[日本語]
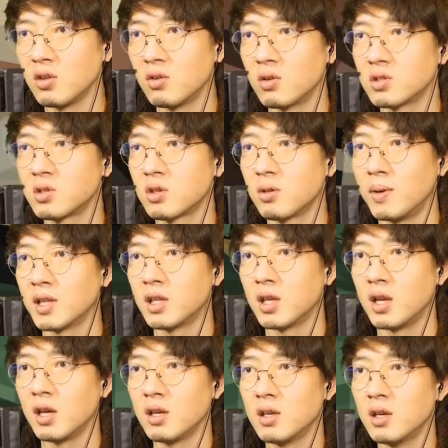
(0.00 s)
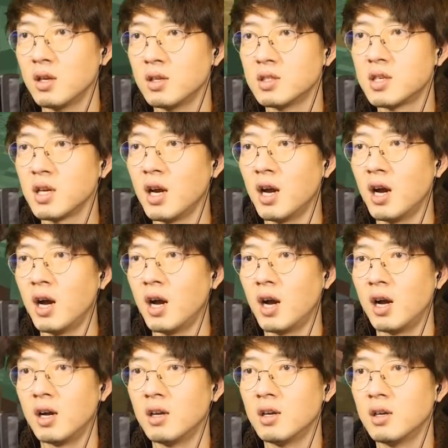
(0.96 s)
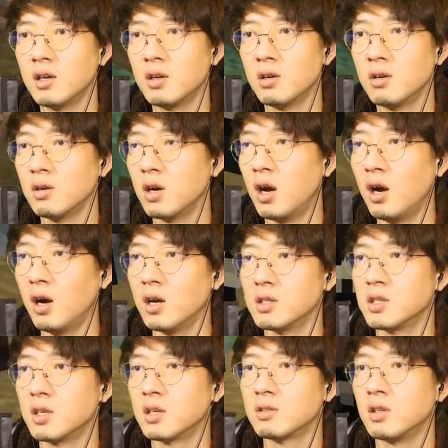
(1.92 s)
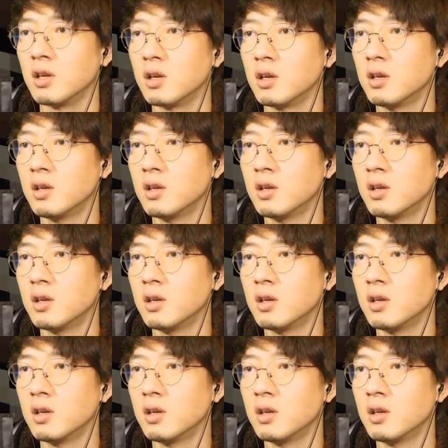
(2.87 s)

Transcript: いうのが、ちょっと待ってね。じゃあパーンじゃなくて、